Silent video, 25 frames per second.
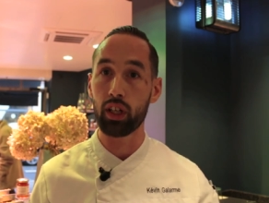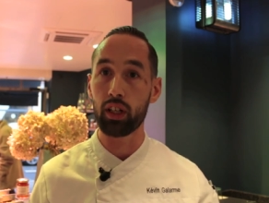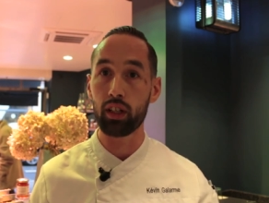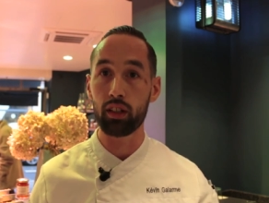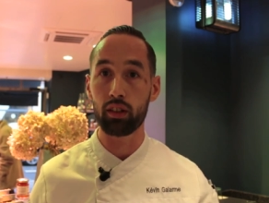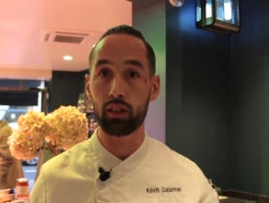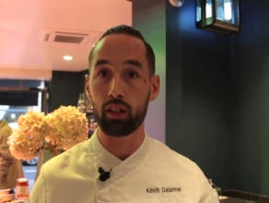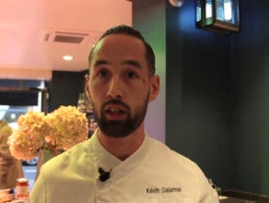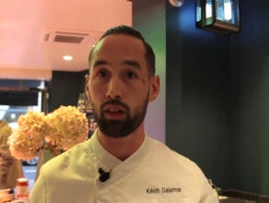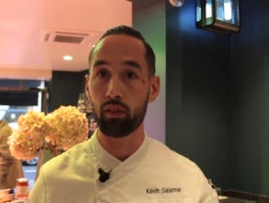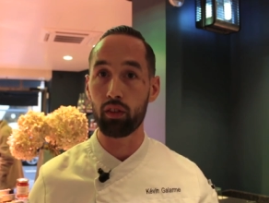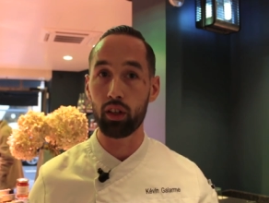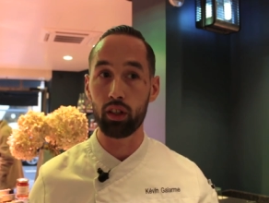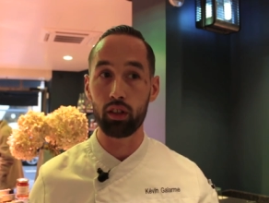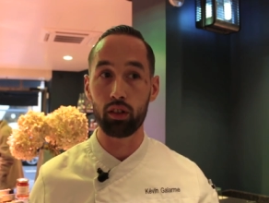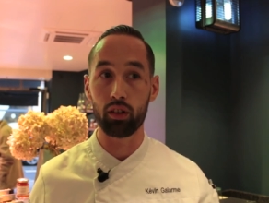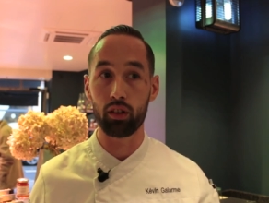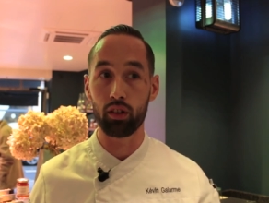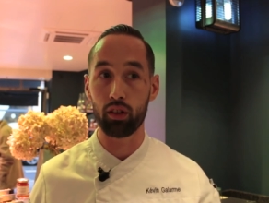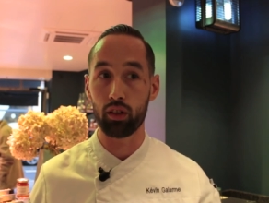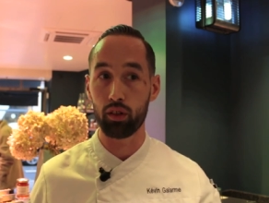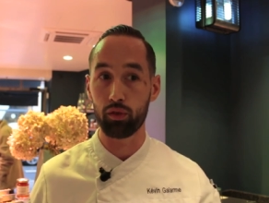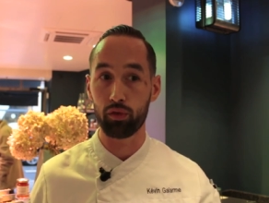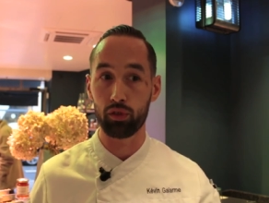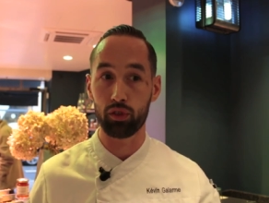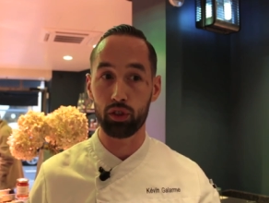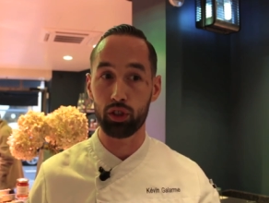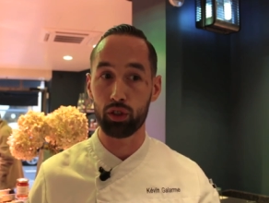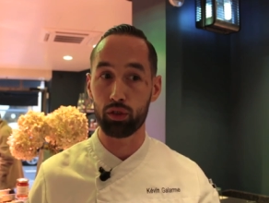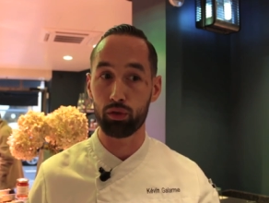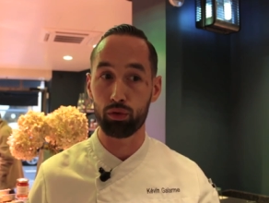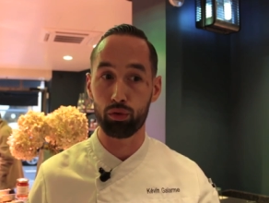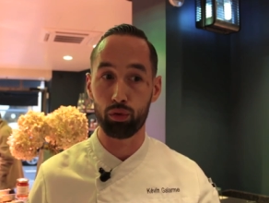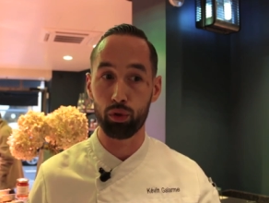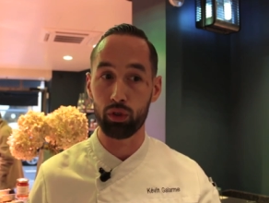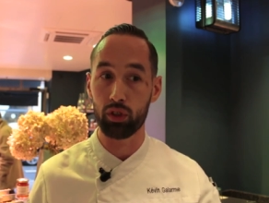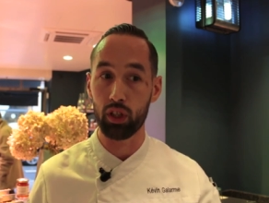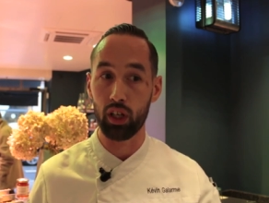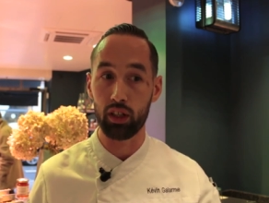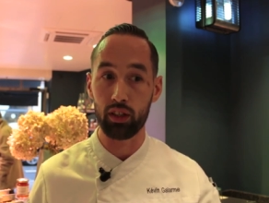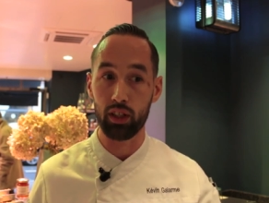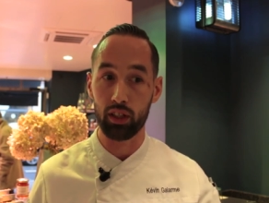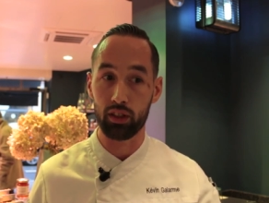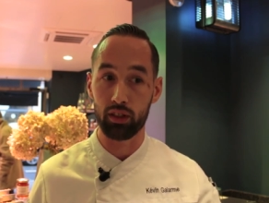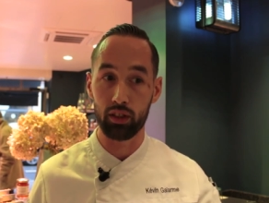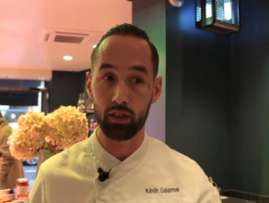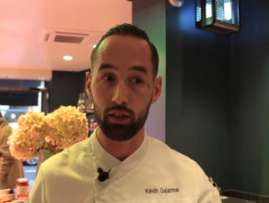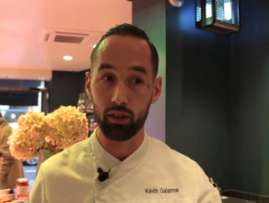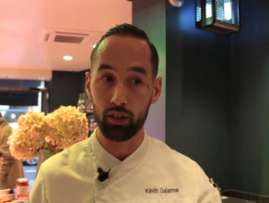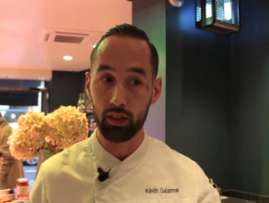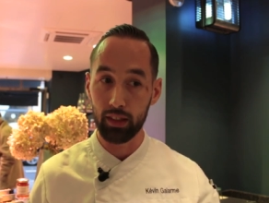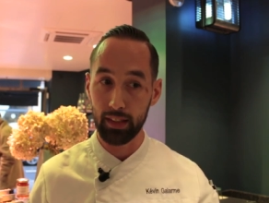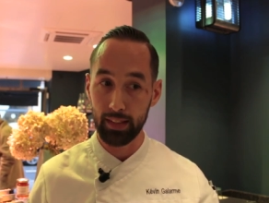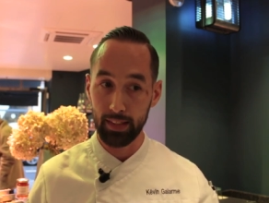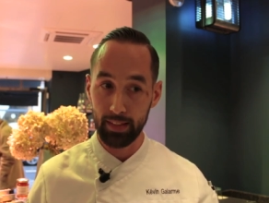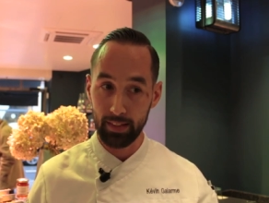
arrêt de travail suite à un accident.